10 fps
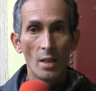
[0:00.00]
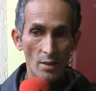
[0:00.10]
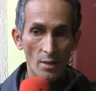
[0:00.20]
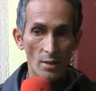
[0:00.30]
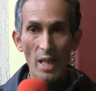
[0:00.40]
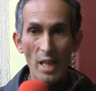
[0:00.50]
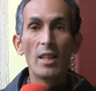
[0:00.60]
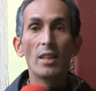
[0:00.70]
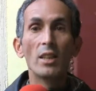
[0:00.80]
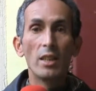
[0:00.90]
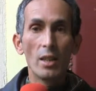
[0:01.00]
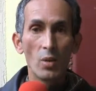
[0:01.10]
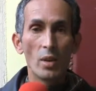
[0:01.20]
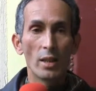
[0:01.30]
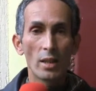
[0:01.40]
مع الذات ديالو
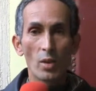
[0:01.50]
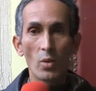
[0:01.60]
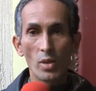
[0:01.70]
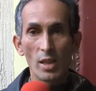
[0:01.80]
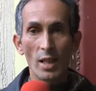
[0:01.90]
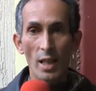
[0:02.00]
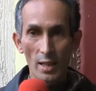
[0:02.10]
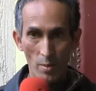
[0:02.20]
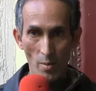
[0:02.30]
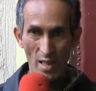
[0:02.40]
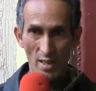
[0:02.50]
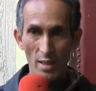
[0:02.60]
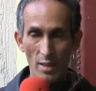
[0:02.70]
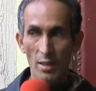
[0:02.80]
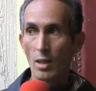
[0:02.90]
يعني كيكون صراعات مع
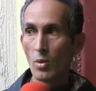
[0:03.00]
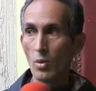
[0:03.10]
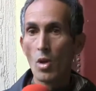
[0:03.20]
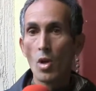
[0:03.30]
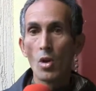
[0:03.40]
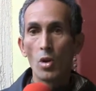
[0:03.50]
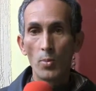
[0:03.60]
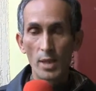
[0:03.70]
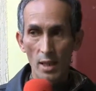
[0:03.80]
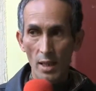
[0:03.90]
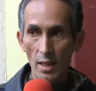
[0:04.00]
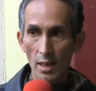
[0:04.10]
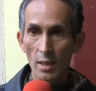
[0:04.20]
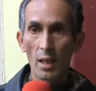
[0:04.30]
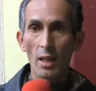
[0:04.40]
الذات ديالو وبالتالي هاد